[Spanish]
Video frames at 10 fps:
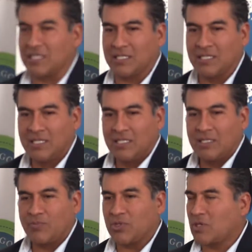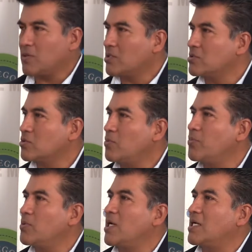que por acuerdos
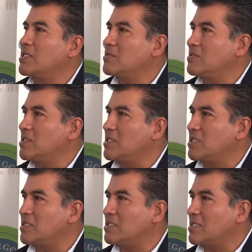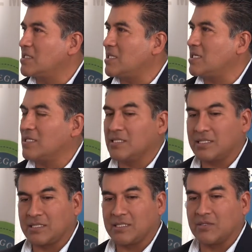populares los líderes
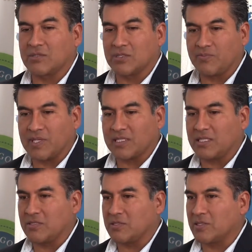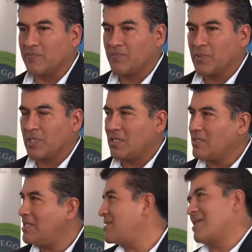estatales de otros partidos
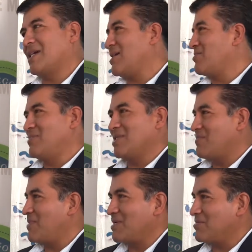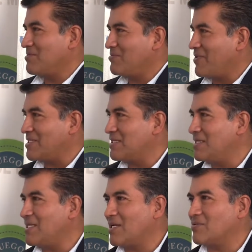entregaron Metepec, ¿no?
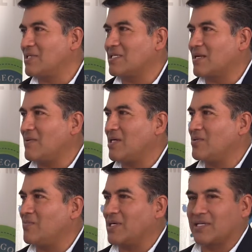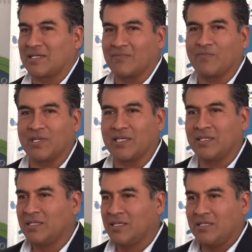Facilitaron el trabajo para que el
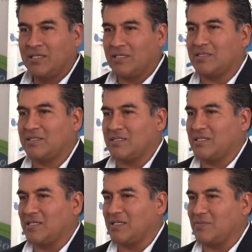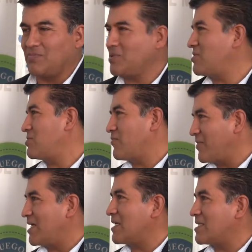PRI este, pues no
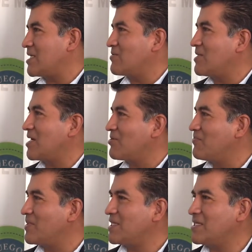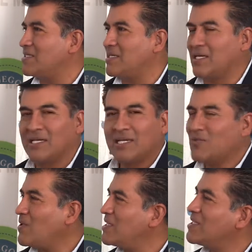sufriera tanto en la competencia.
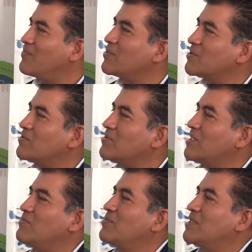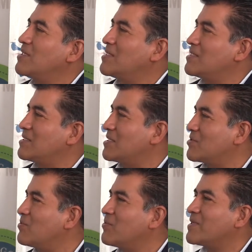¿Cuál es la postura de Morena ante este?
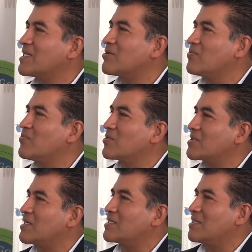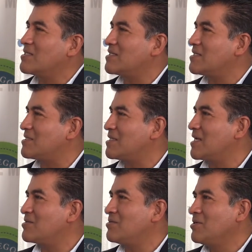¿Cómo vas a comportarte ante ese
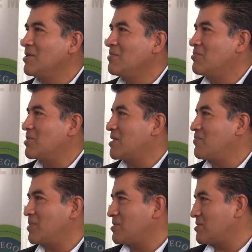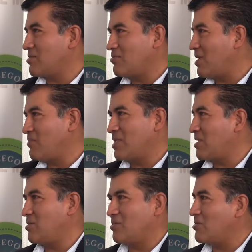escenario? Porque pues
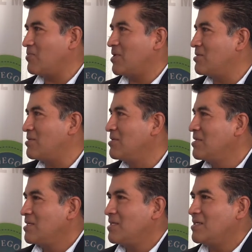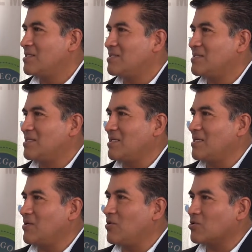obviamente yo no veo
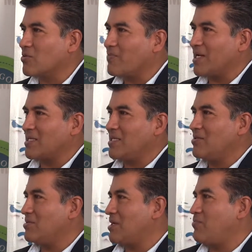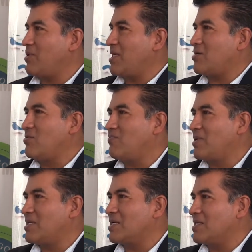este otro partido que pueda
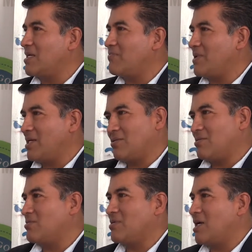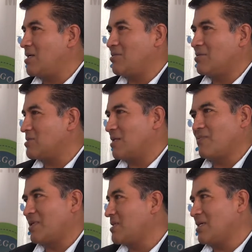competirle al PRI, ¿no? Yo a los del
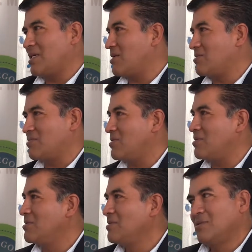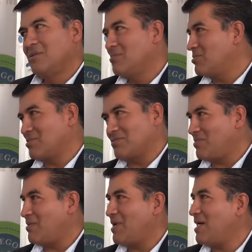Frente ya los veo pues
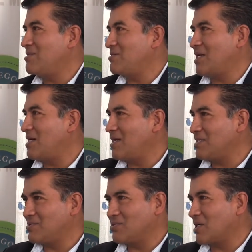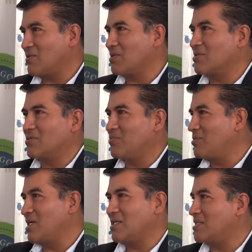bye bye, o sea, y sus acuerdos
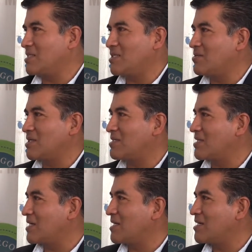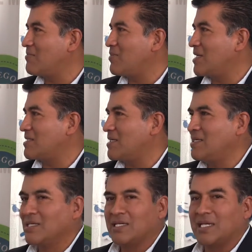populares hicieron que entregaran la plaza,
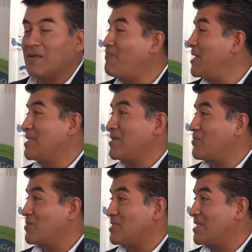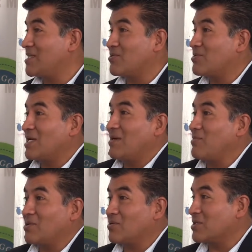el PT no tiene toda la
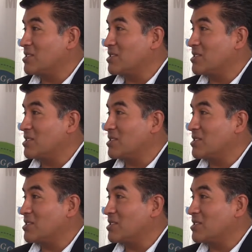mejor